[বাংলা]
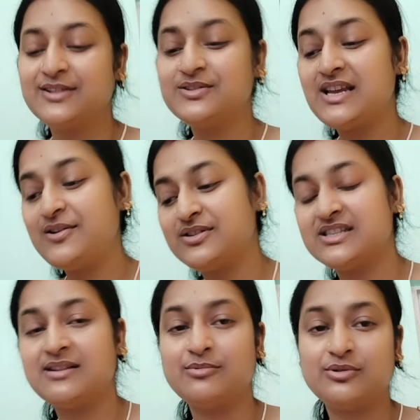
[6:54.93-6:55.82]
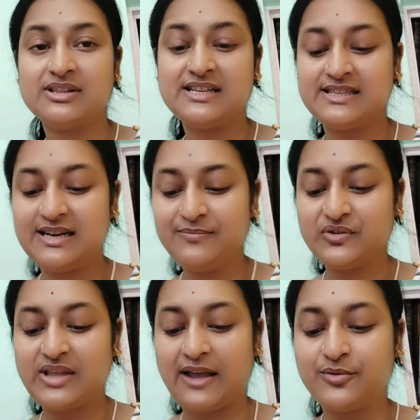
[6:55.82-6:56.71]
তো যাই হোক যেটা বলতে এসেছিলাম তো
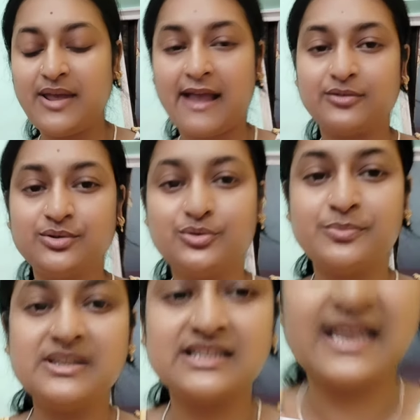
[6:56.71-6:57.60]
দেখো এখন দু পিস